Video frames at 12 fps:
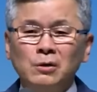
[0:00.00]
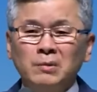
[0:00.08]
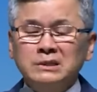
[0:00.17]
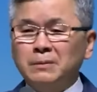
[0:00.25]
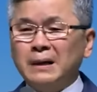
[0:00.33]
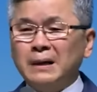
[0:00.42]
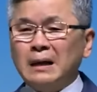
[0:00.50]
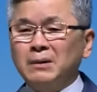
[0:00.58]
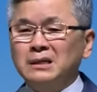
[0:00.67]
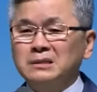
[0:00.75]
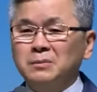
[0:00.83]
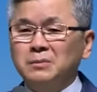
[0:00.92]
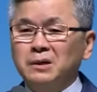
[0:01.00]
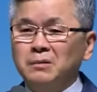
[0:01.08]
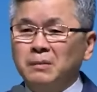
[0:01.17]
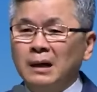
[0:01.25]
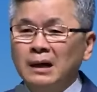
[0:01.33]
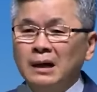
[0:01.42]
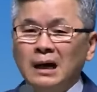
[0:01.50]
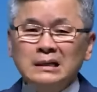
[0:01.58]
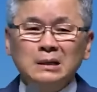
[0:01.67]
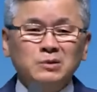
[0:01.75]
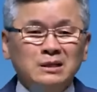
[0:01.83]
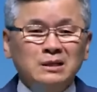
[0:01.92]
막 집에 가만히 있으면은 막
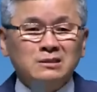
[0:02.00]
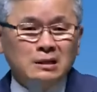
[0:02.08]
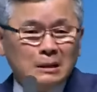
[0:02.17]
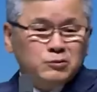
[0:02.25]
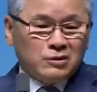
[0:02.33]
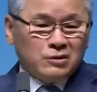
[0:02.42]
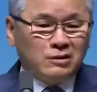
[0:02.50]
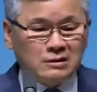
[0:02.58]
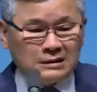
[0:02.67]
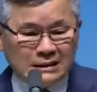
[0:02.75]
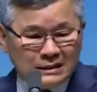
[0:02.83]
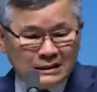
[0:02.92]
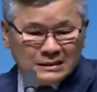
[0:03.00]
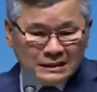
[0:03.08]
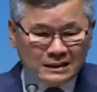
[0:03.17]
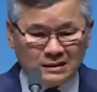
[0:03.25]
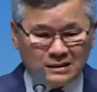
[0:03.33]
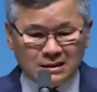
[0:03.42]
하다못해 서랍도 열었다 닫았다